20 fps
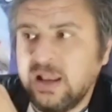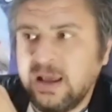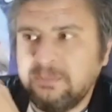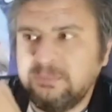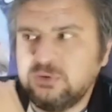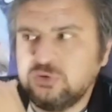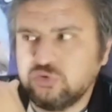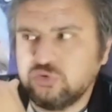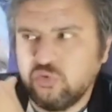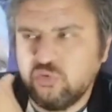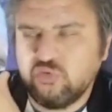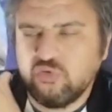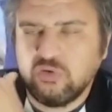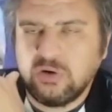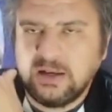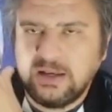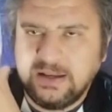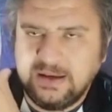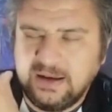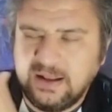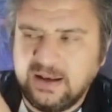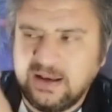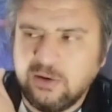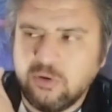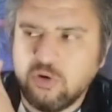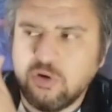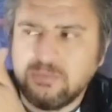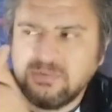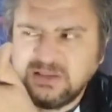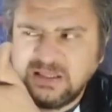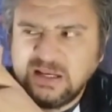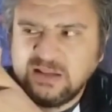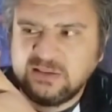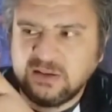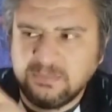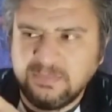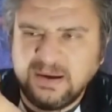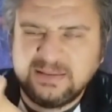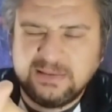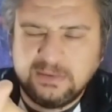لا بين جونسون كان هنا لان هو في
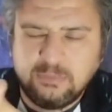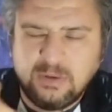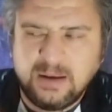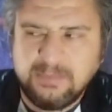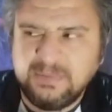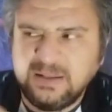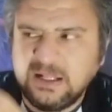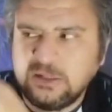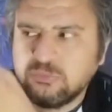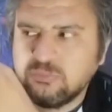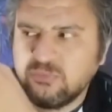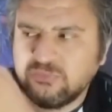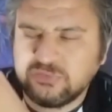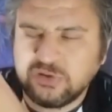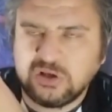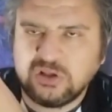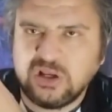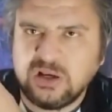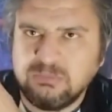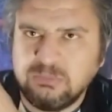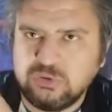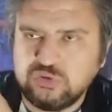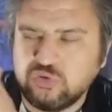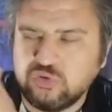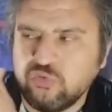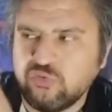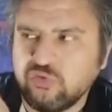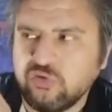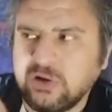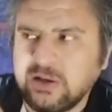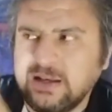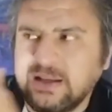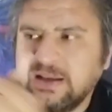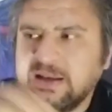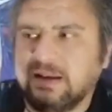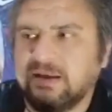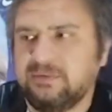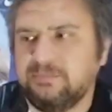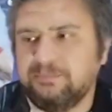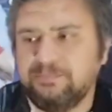3 4 2 1 بتاعته مفترض ان بين جونسون كان
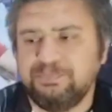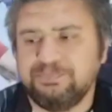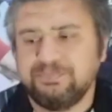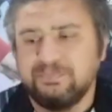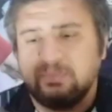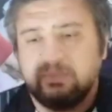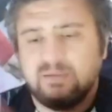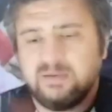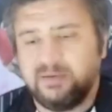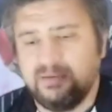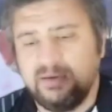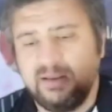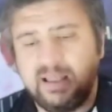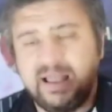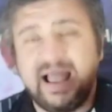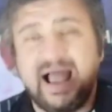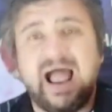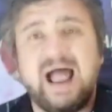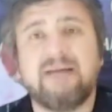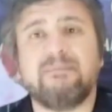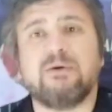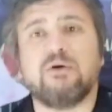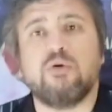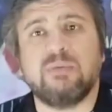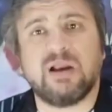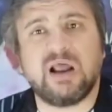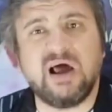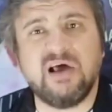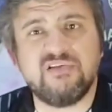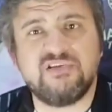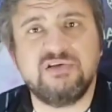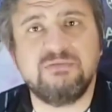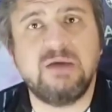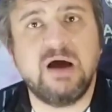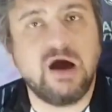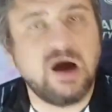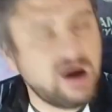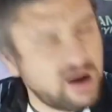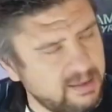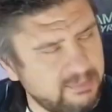هنا عمل مباراه
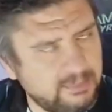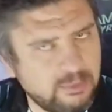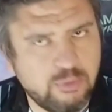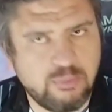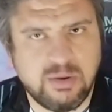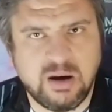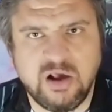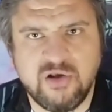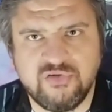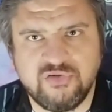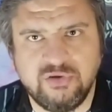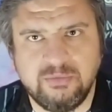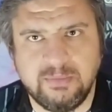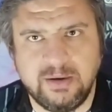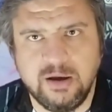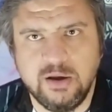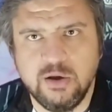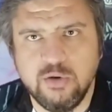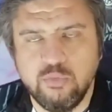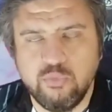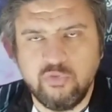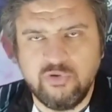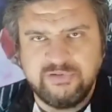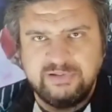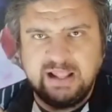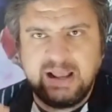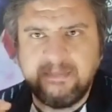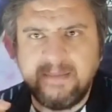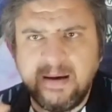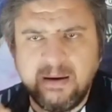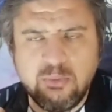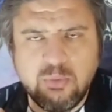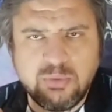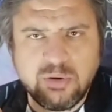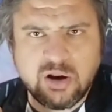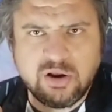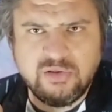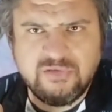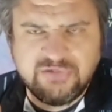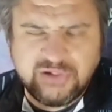عظيمه عمل مباراه عظيمه وست هام عمل
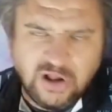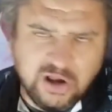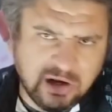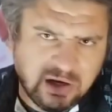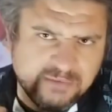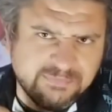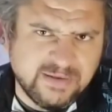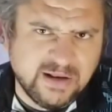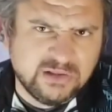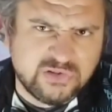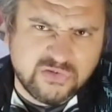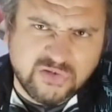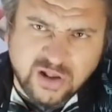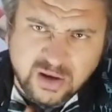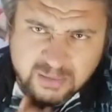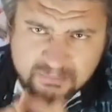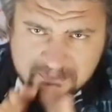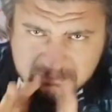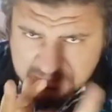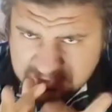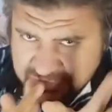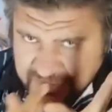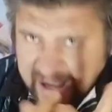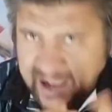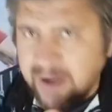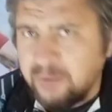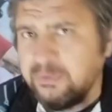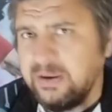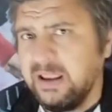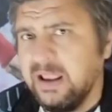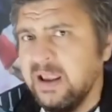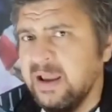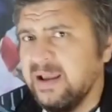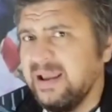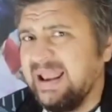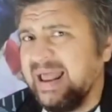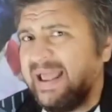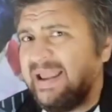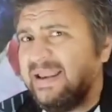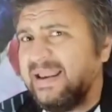مباراه استحق فيها الانتصار مش قوي
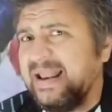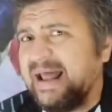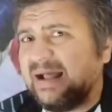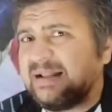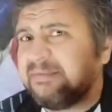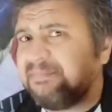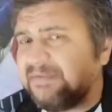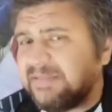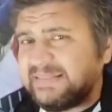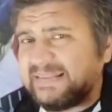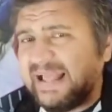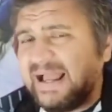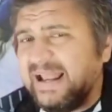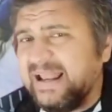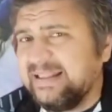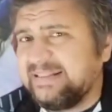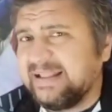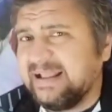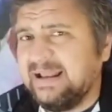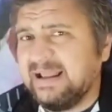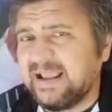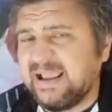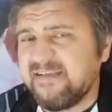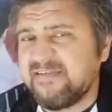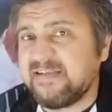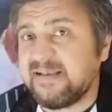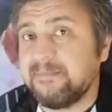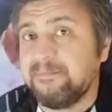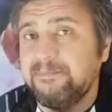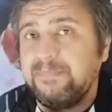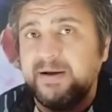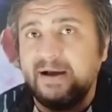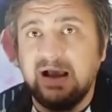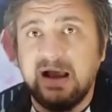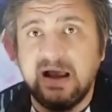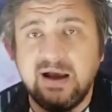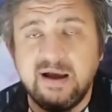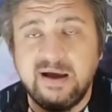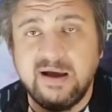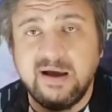لان الهدف الثالث اللي كسب
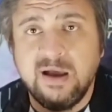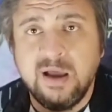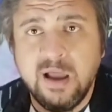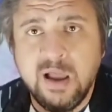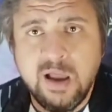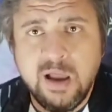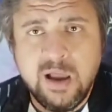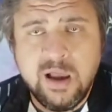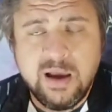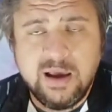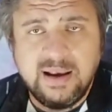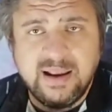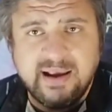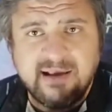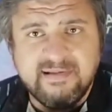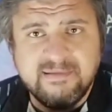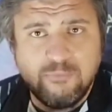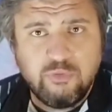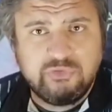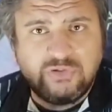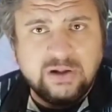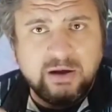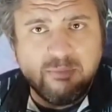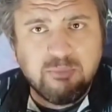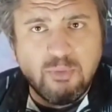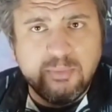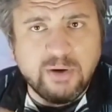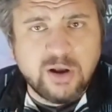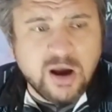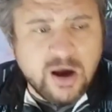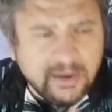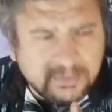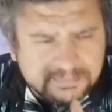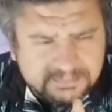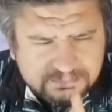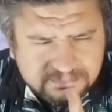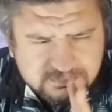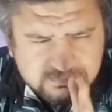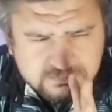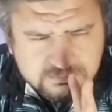آه، اللي كسب وست هام
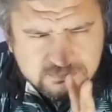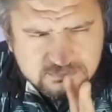المباراه